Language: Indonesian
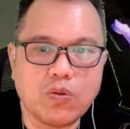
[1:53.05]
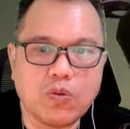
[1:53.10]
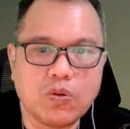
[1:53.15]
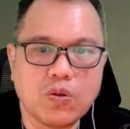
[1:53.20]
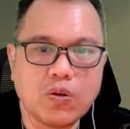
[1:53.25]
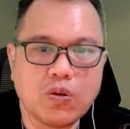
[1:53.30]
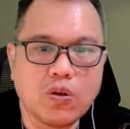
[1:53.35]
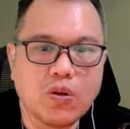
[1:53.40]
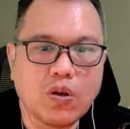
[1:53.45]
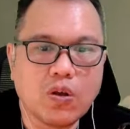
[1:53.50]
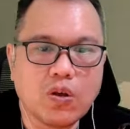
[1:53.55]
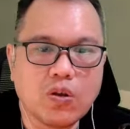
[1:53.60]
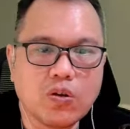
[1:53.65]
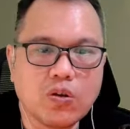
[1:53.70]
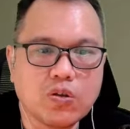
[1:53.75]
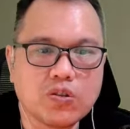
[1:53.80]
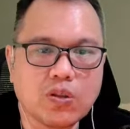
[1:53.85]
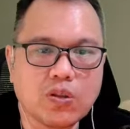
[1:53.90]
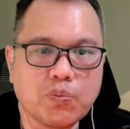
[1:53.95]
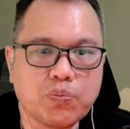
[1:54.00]
Uh,
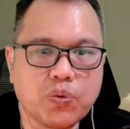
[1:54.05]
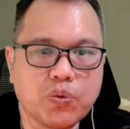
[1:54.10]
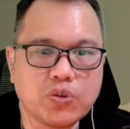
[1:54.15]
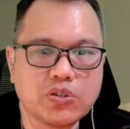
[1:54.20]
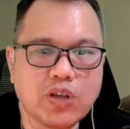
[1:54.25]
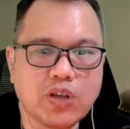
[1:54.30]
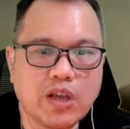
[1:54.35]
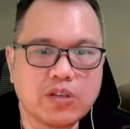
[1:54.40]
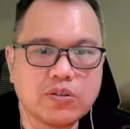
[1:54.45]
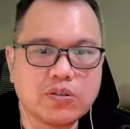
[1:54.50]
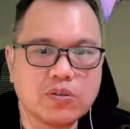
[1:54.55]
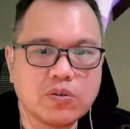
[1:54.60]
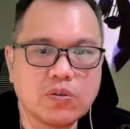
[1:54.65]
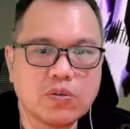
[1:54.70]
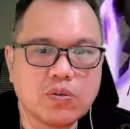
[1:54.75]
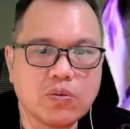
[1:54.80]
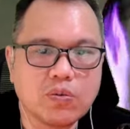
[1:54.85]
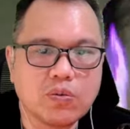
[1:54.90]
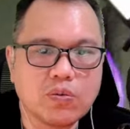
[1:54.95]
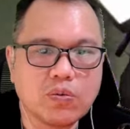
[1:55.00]
tembus, guys.
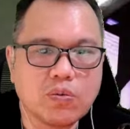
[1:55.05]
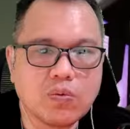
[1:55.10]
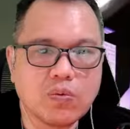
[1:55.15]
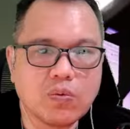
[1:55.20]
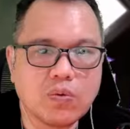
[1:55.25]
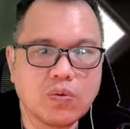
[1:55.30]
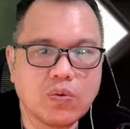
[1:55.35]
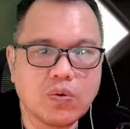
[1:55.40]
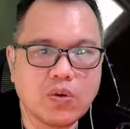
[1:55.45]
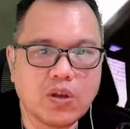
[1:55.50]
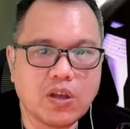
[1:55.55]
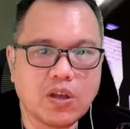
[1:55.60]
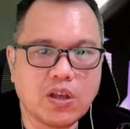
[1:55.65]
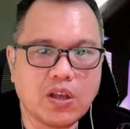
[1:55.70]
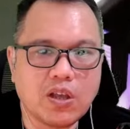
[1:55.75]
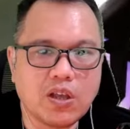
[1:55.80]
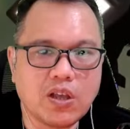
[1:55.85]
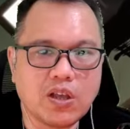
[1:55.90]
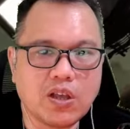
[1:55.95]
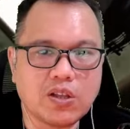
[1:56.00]

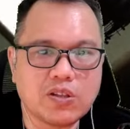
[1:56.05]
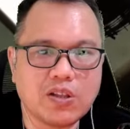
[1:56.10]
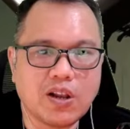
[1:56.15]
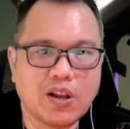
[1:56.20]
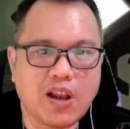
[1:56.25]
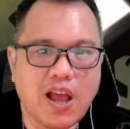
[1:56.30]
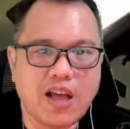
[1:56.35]
Wih, di